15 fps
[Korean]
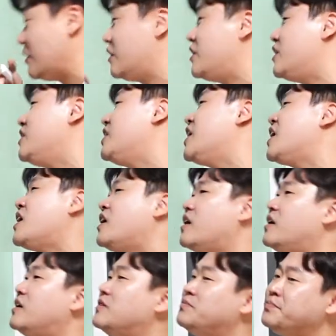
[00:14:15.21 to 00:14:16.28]
근데
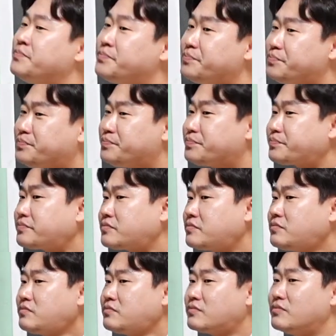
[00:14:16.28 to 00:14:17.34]
이게 시험에 나오는지가
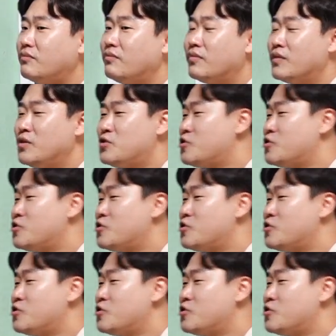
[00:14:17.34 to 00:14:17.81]
중요하다니까.